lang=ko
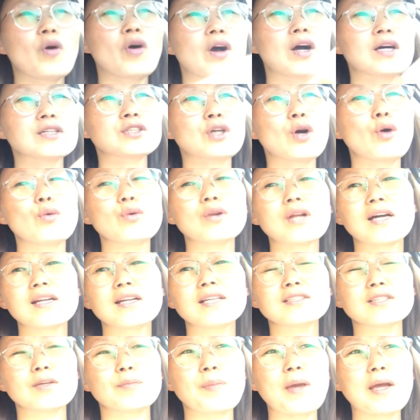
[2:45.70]
뭔가 서울
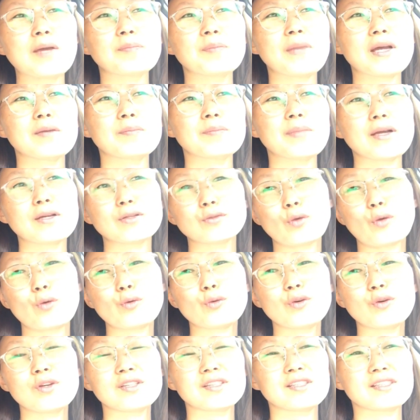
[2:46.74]
안에서 뺑뺑뺑
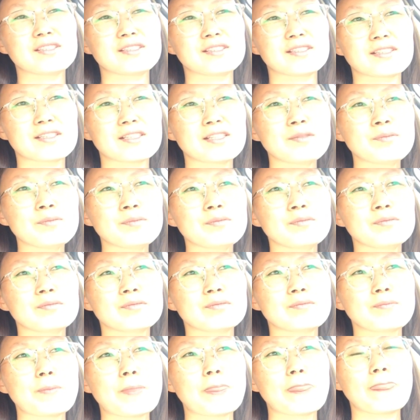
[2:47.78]
돌고 있는 느낌?
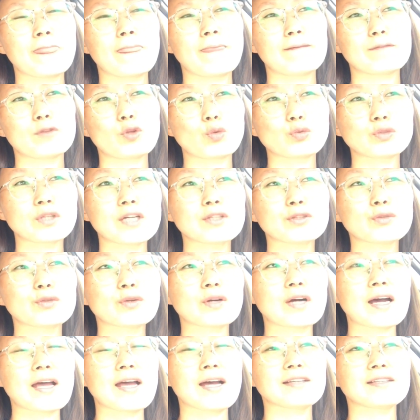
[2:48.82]

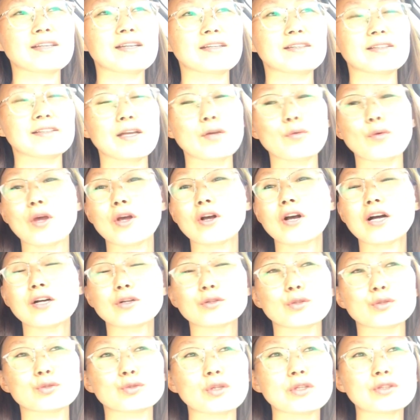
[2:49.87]
동탄으로 가야 되는데
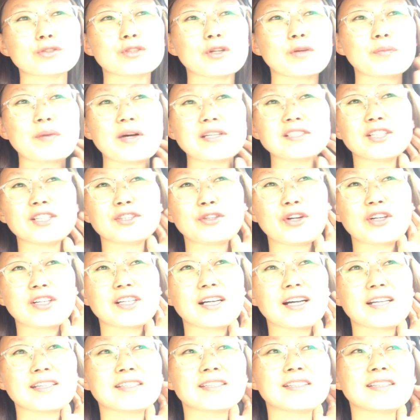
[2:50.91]
외곽으로 쫙쫙 빠져야 될
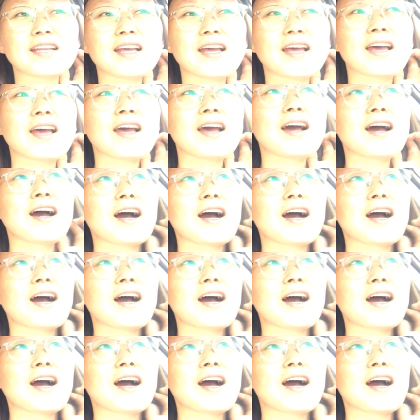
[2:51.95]
것 같은데